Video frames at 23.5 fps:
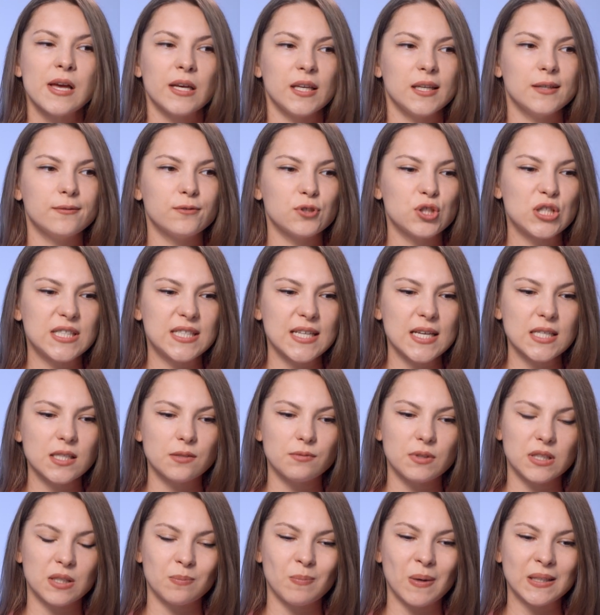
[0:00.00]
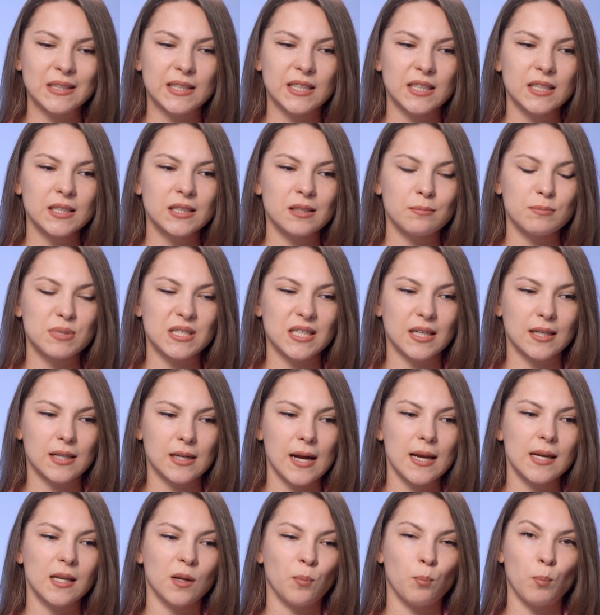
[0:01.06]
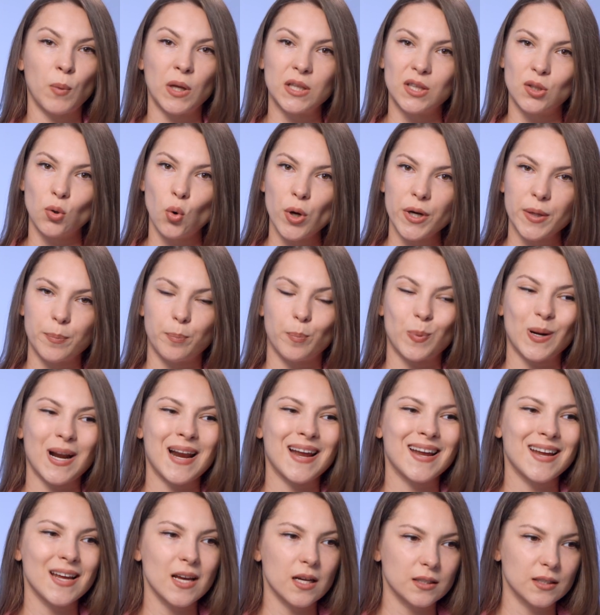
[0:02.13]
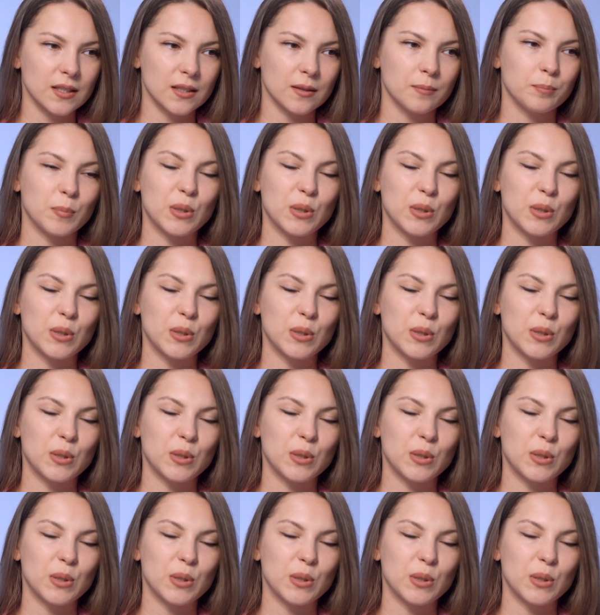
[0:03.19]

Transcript: И вот здесь, в этом открытом сакральном центральном моторе проекторы,